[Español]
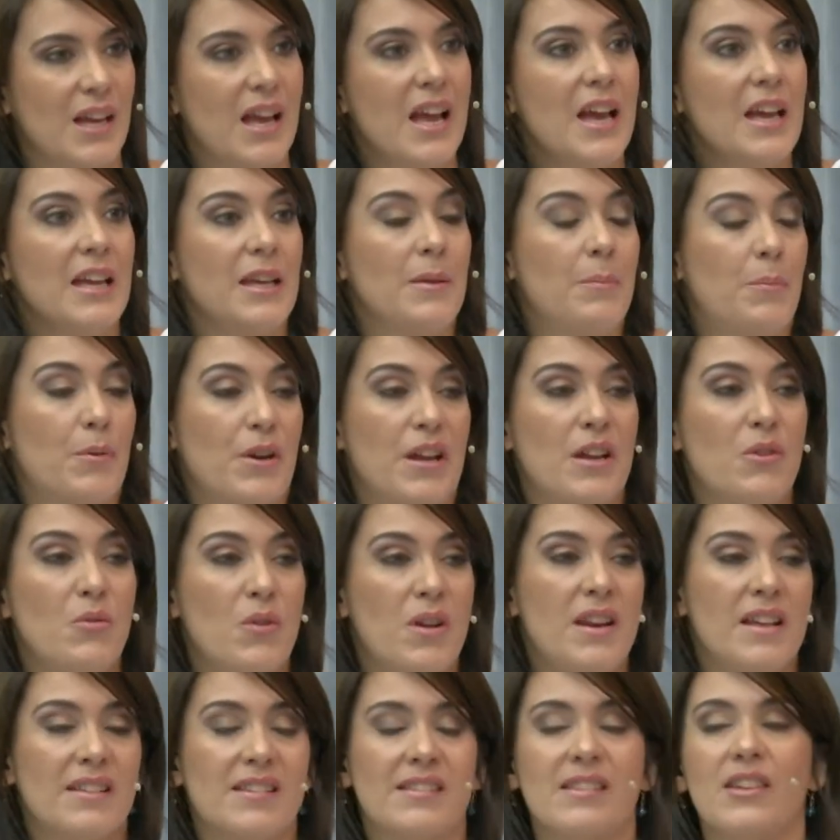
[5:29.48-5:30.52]
Y por ahí no
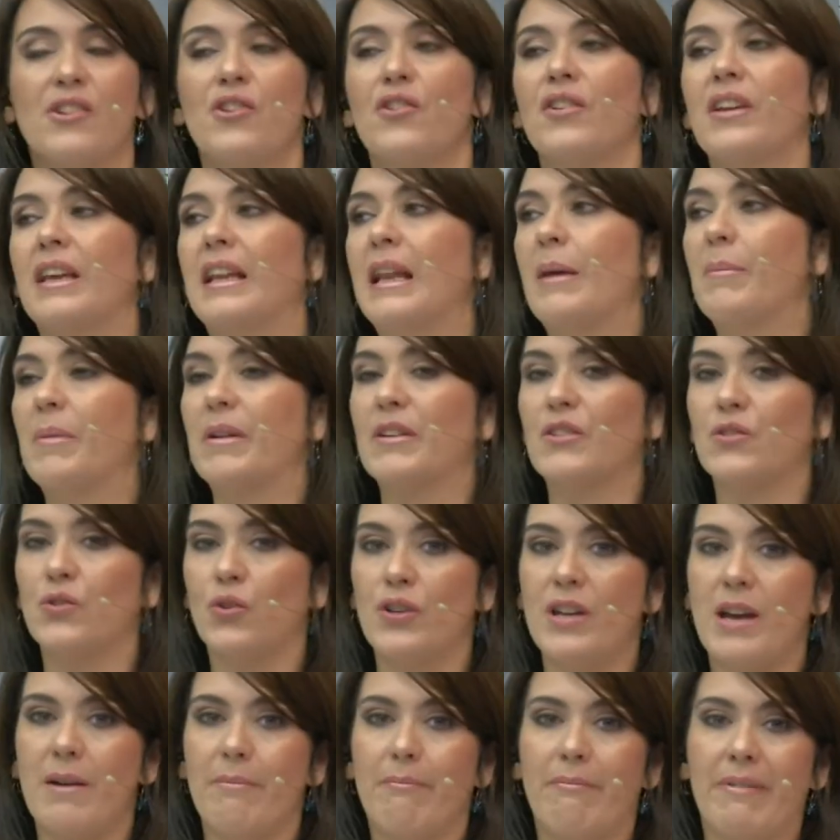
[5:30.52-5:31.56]
es necesario de que la
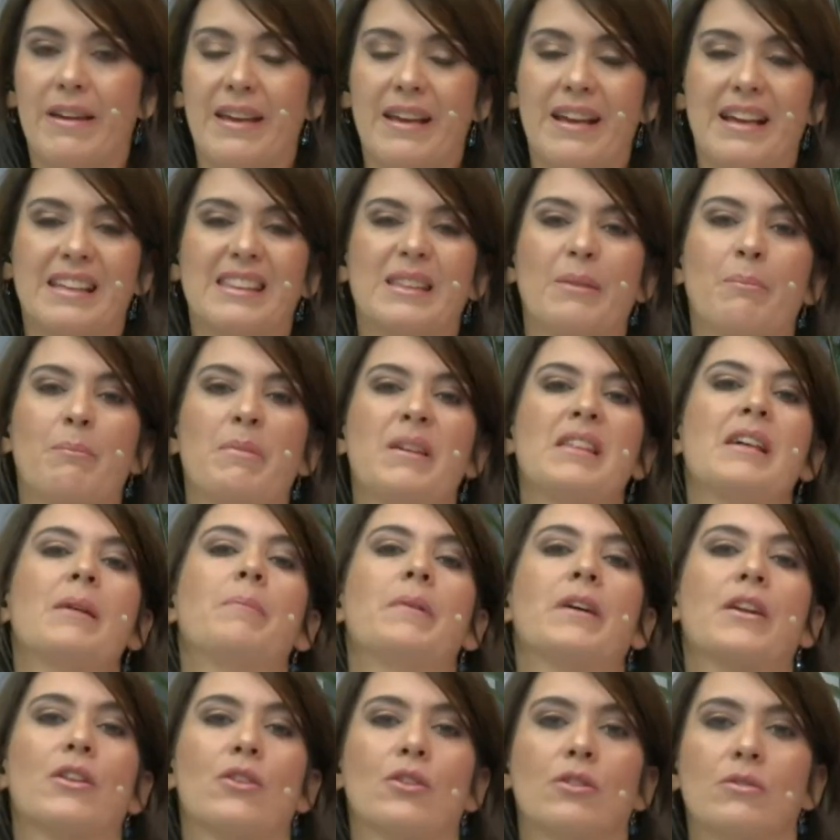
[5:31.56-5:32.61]
persona venga y te pida
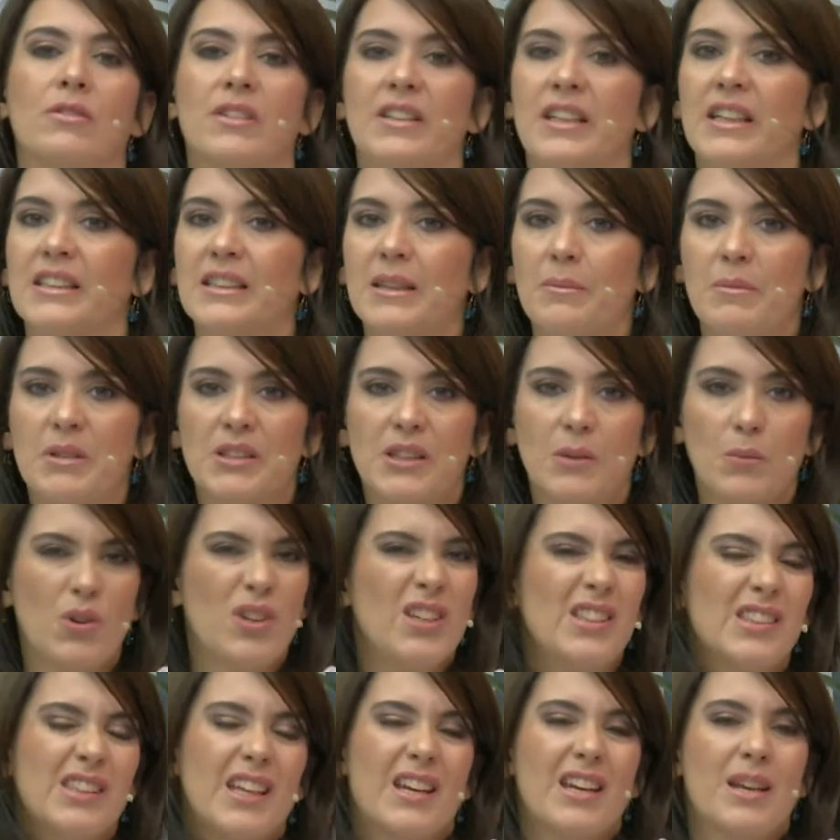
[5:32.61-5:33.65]
perdón. Directamente,
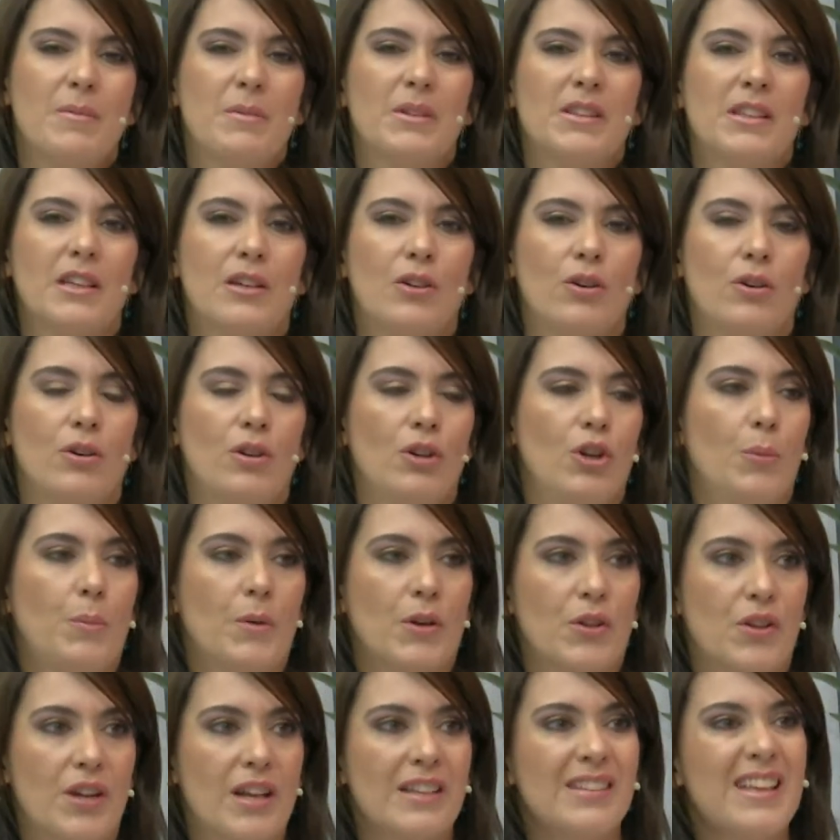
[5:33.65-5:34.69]
vos internamente lo, lo
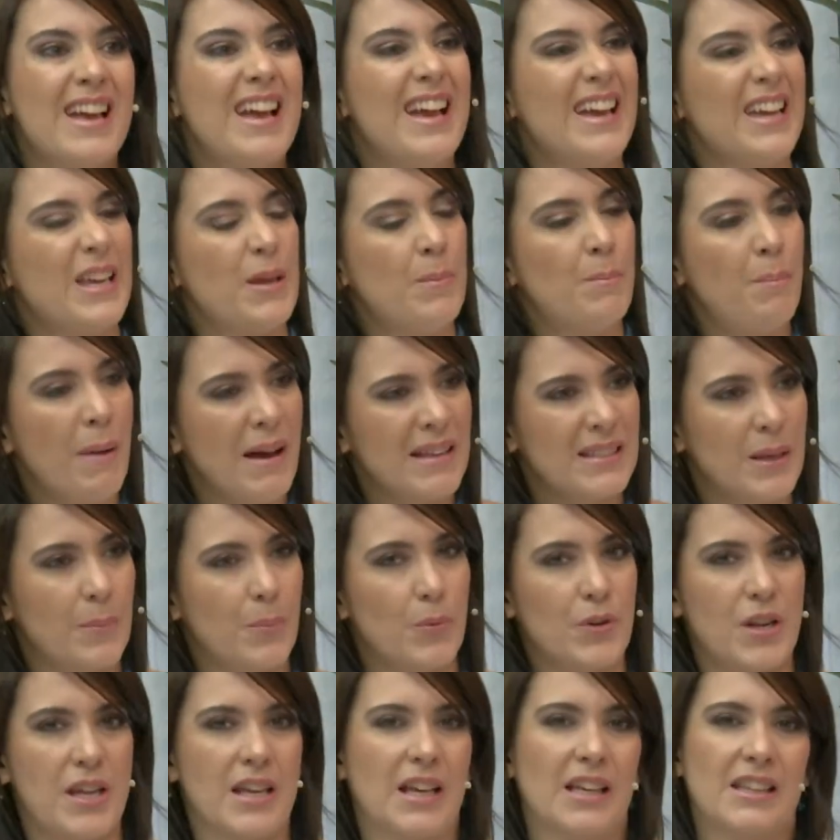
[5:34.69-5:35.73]
perdonás y pasa
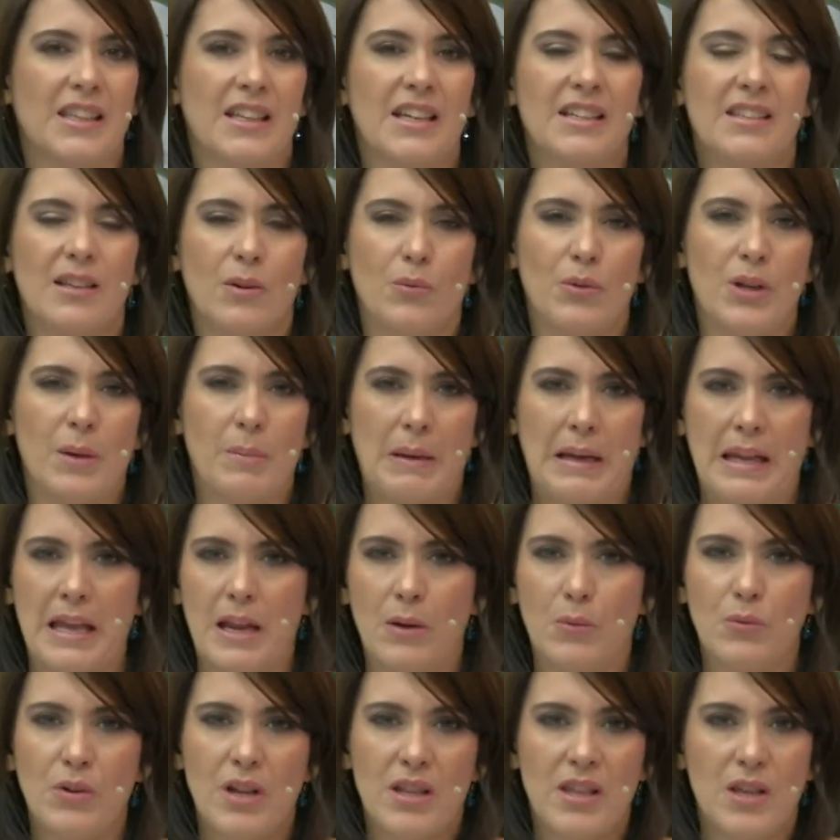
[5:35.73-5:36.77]
por ahí que tenés alguna pelea,
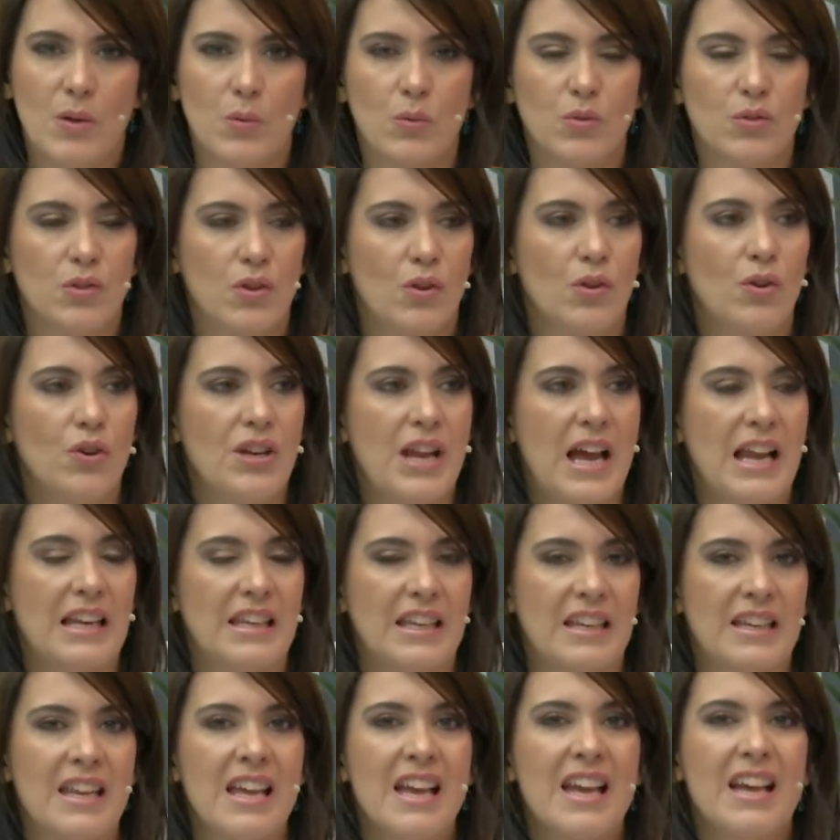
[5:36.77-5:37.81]
alguna discusión con
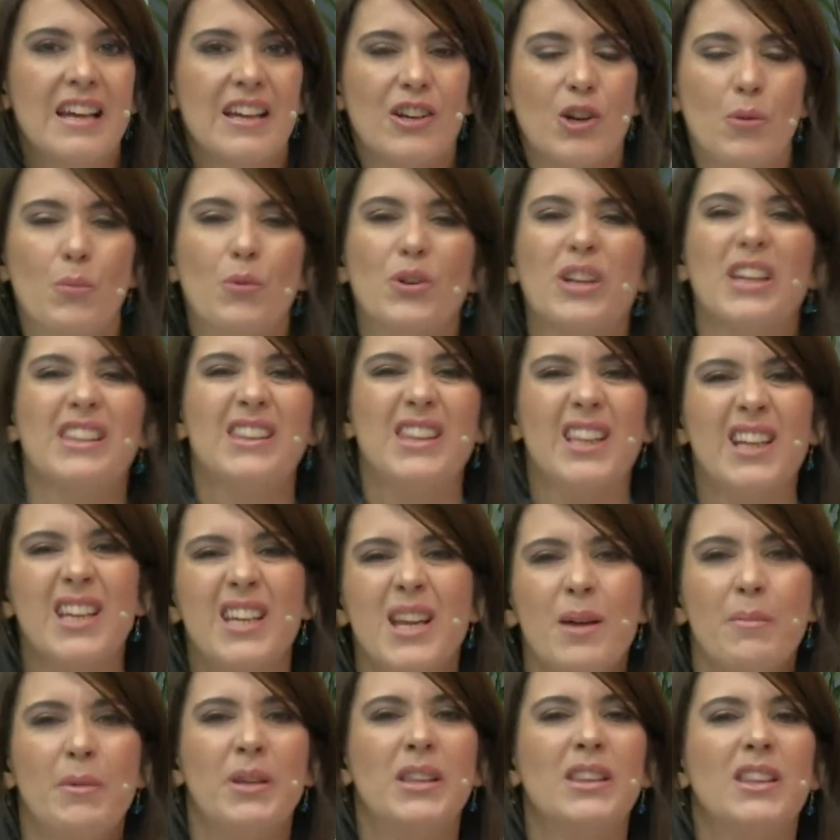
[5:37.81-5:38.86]
alguien. Como que
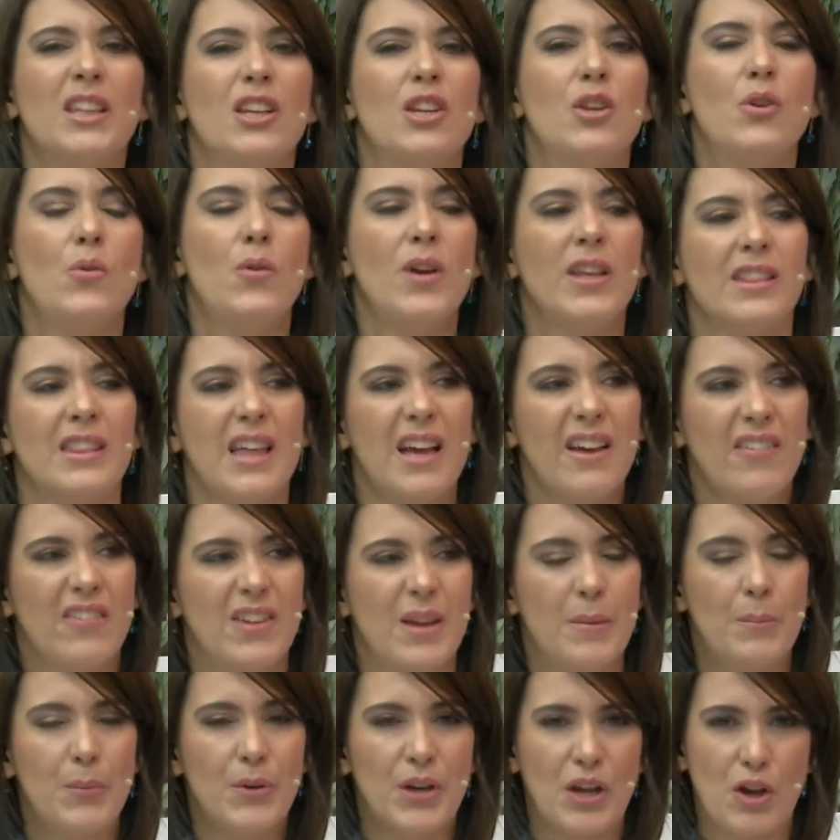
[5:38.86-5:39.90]
internamente no estás
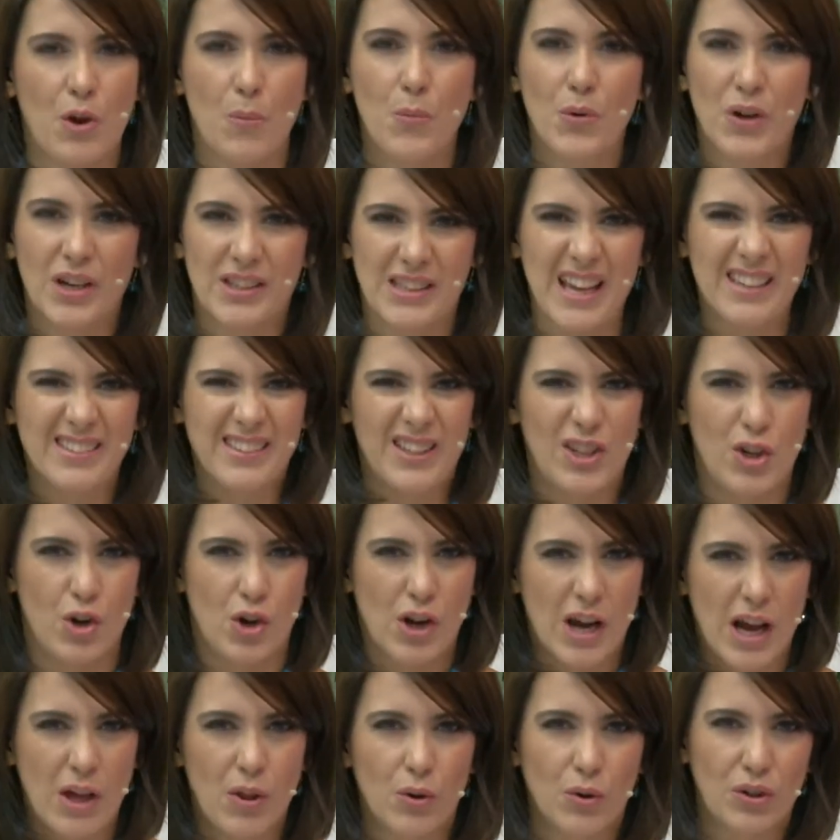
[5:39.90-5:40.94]
bien porque es como que estás
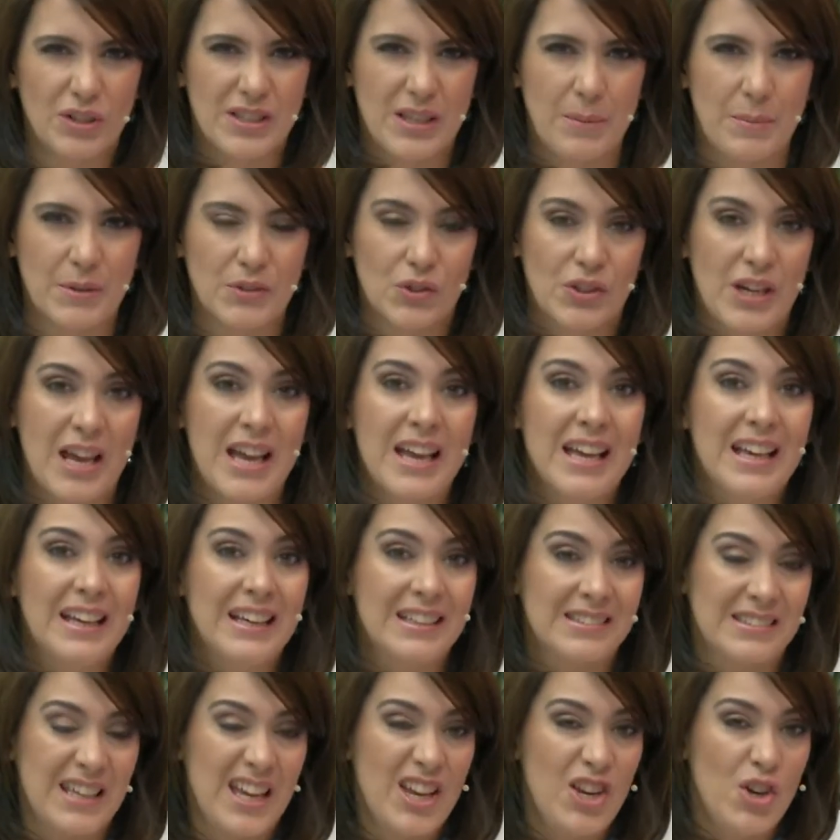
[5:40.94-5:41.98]
enojado con esa persona,
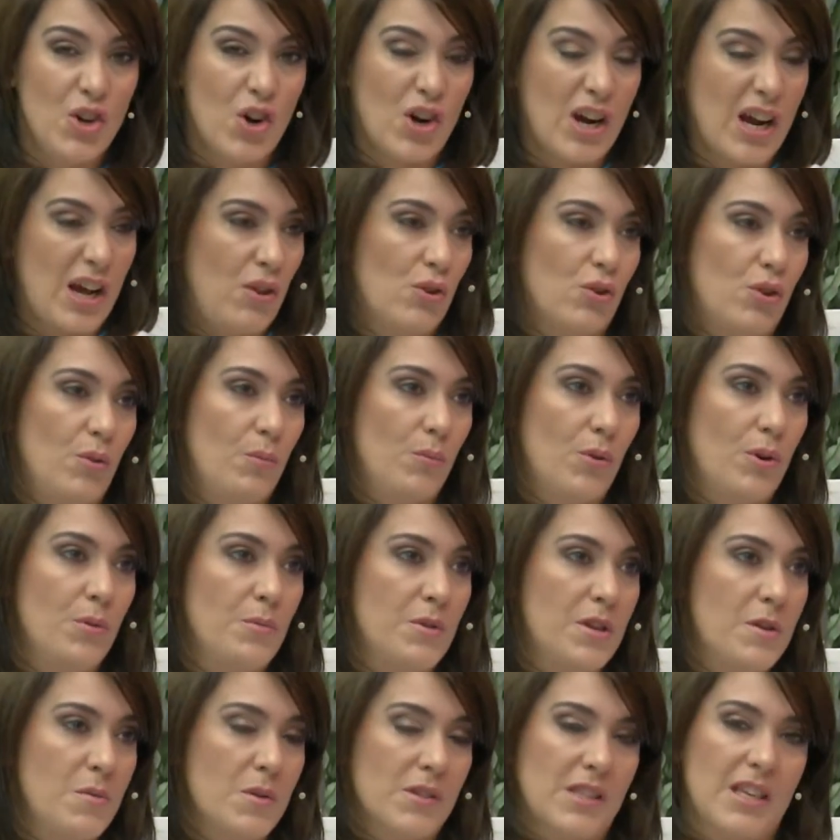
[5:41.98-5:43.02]
estás enojado con vos
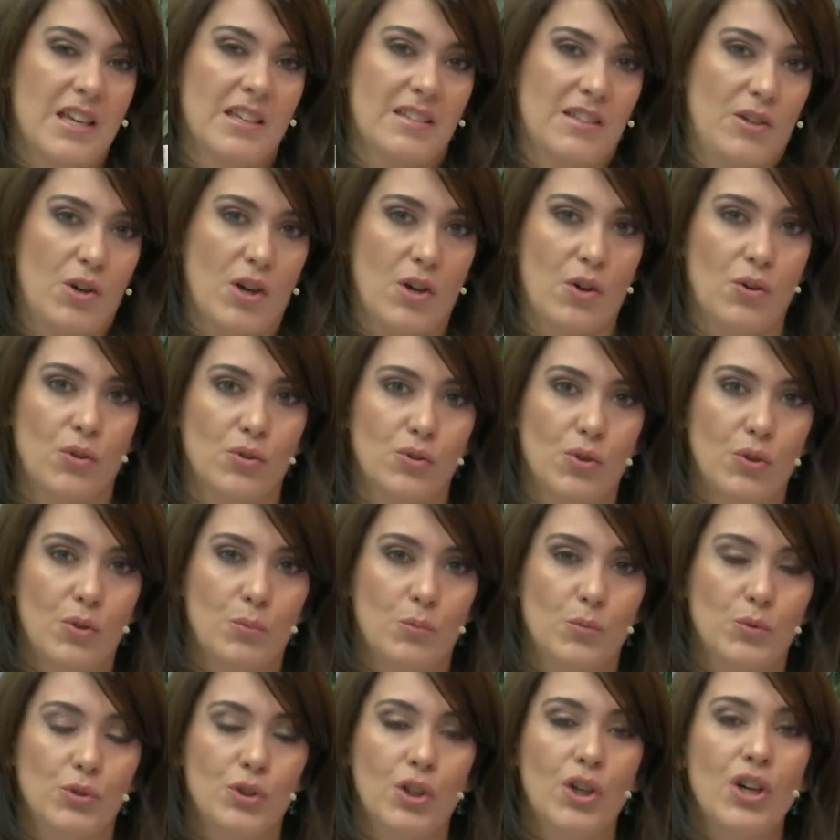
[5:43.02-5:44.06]
mismo, estás enojado con todo el
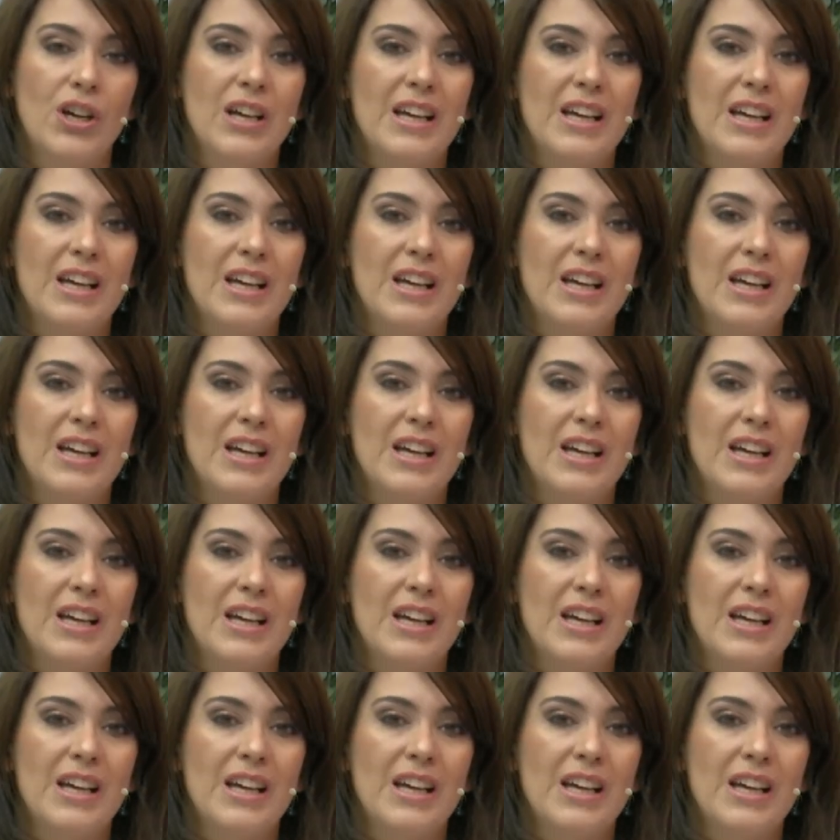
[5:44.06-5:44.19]
mundo.